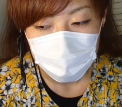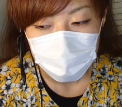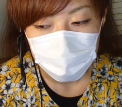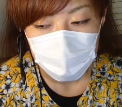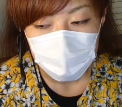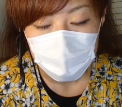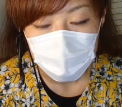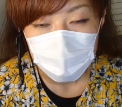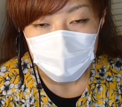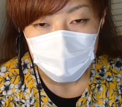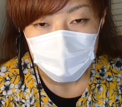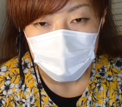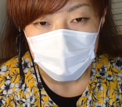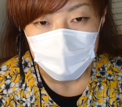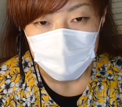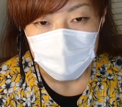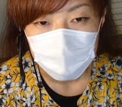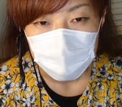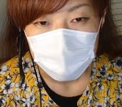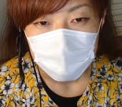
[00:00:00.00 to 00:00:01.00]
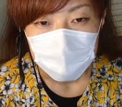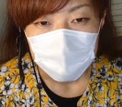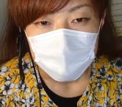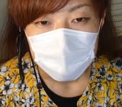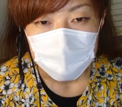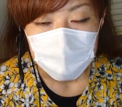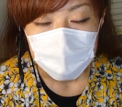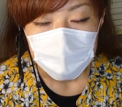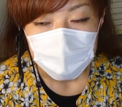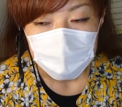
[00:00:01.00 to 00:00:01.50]
でも
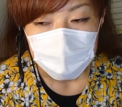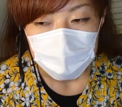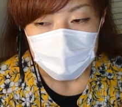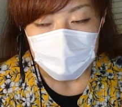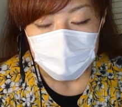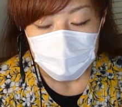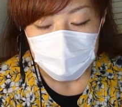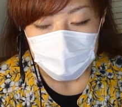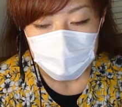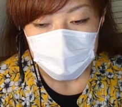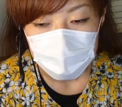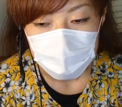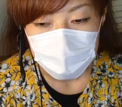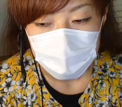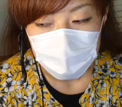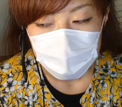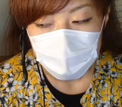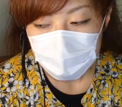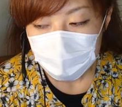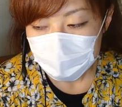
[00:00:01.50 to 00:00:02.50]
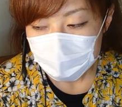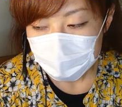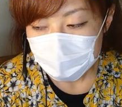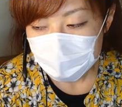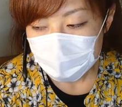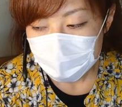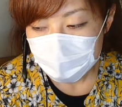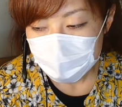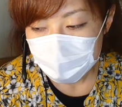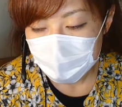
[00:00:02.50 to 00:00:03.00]
うん
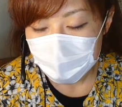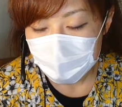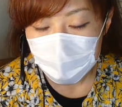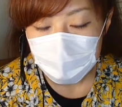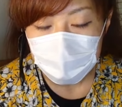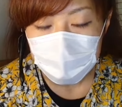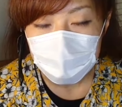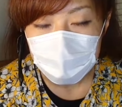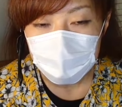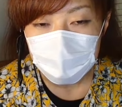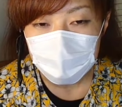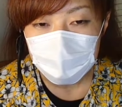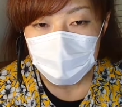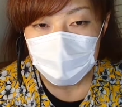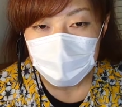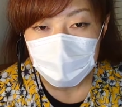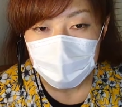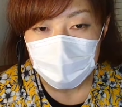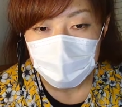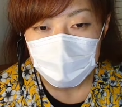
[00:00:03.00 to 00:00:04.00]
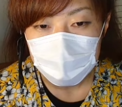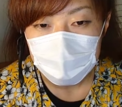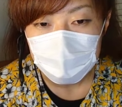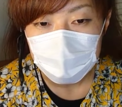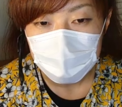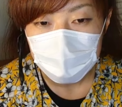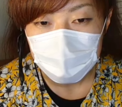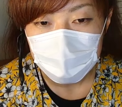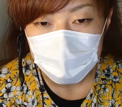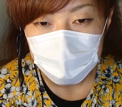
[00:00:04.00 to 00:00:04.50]
私にとって大事な
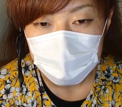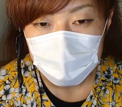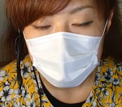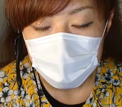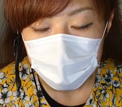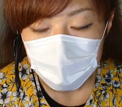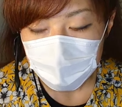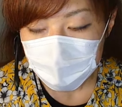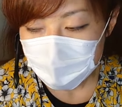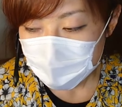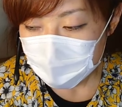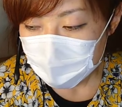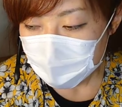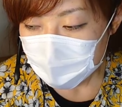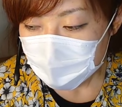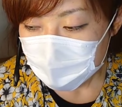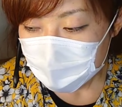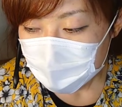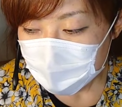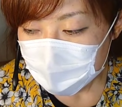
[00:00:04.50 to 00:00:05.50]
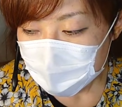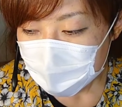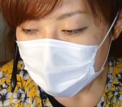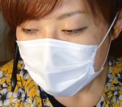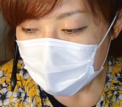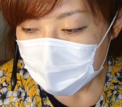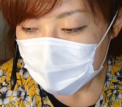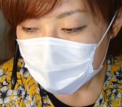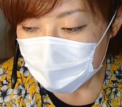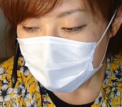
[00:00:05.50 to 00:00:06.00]
のは
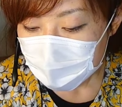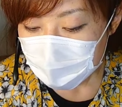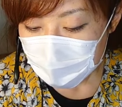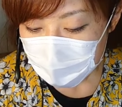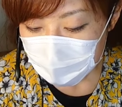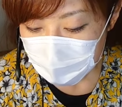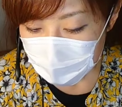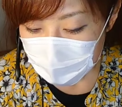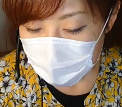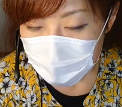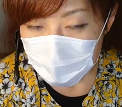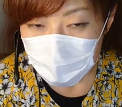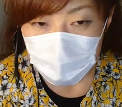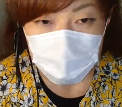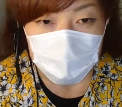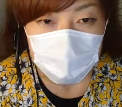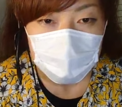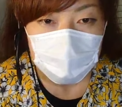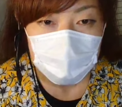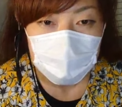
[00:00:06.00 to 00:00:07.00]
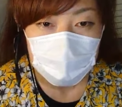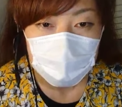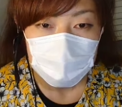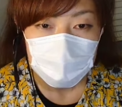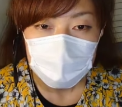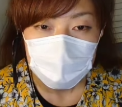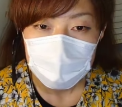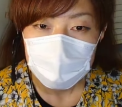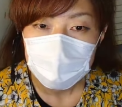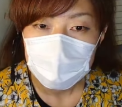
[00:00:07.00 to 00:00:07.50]
私がこのマスクを
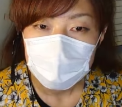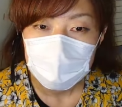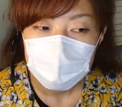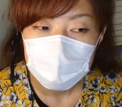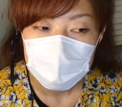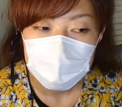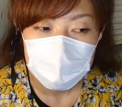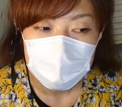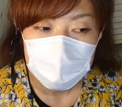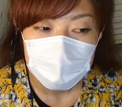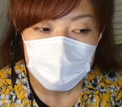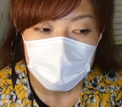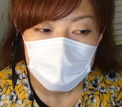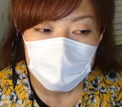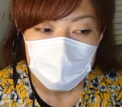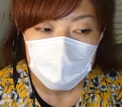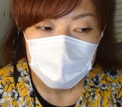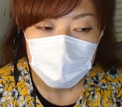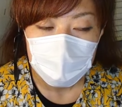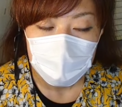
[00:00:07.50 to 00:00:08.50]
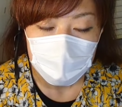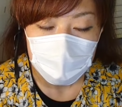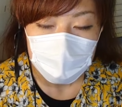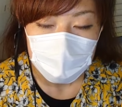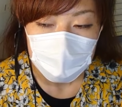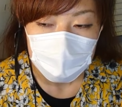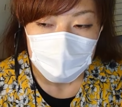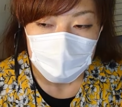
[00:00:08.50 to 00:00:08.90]
作って